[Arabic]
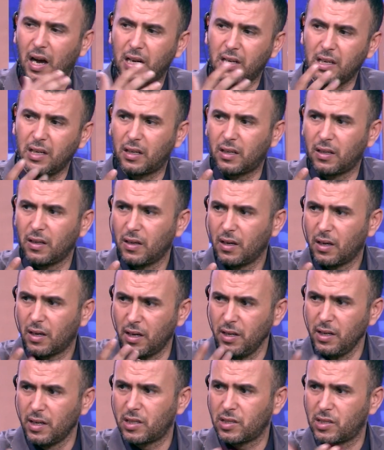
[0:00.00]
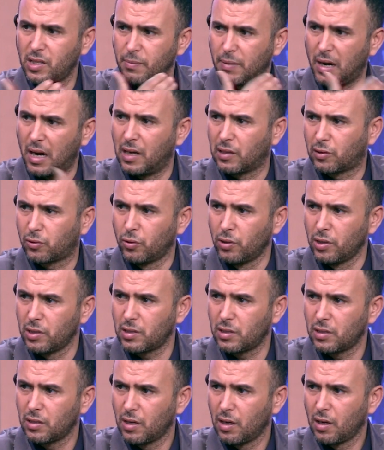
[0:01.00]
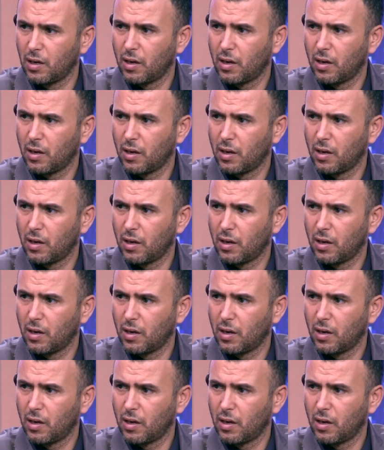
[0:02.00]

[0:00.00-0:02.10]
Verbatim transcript: عليك انك تجي معها لتونس